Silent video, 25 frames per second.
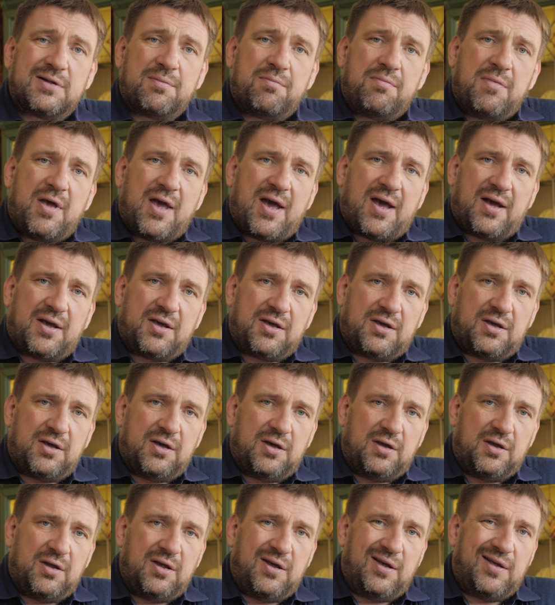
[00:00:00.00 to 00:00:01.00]

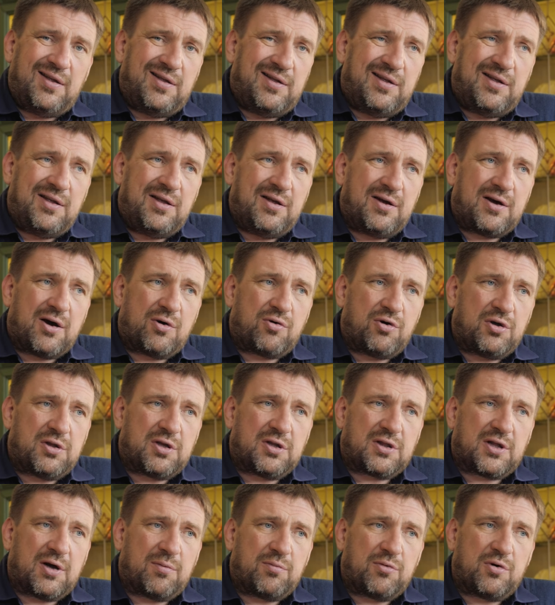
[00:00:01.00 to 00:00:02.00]
мягкий, не, не какой-то
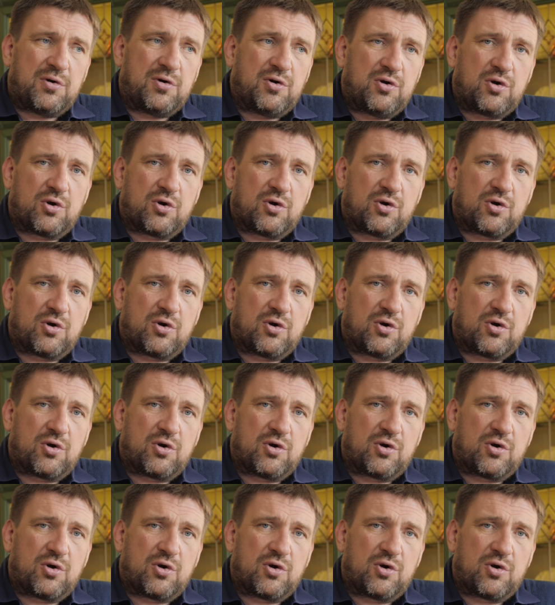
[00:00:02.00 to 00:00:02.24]
там